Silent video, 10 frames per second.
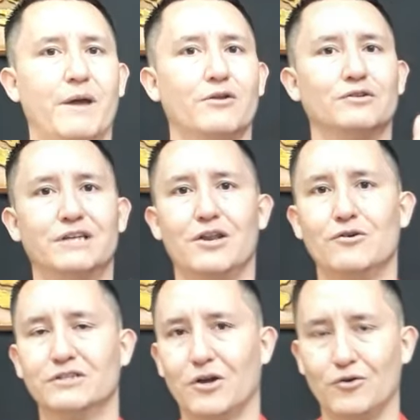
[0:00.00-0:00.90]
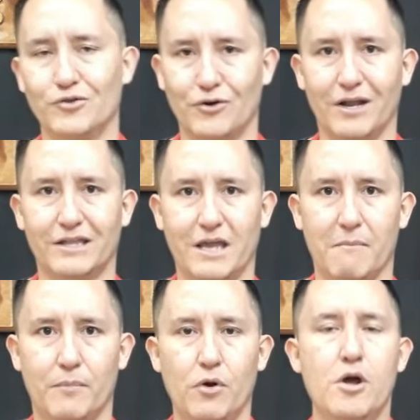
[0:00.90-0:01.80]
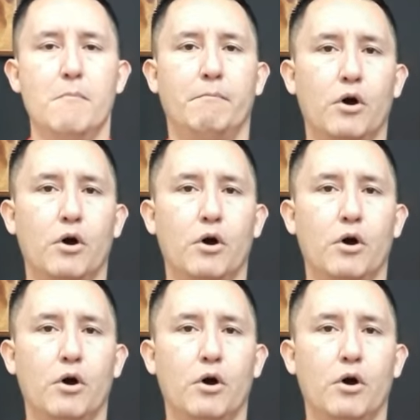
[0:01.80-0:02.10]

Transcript: pero si no se controla a tiempo,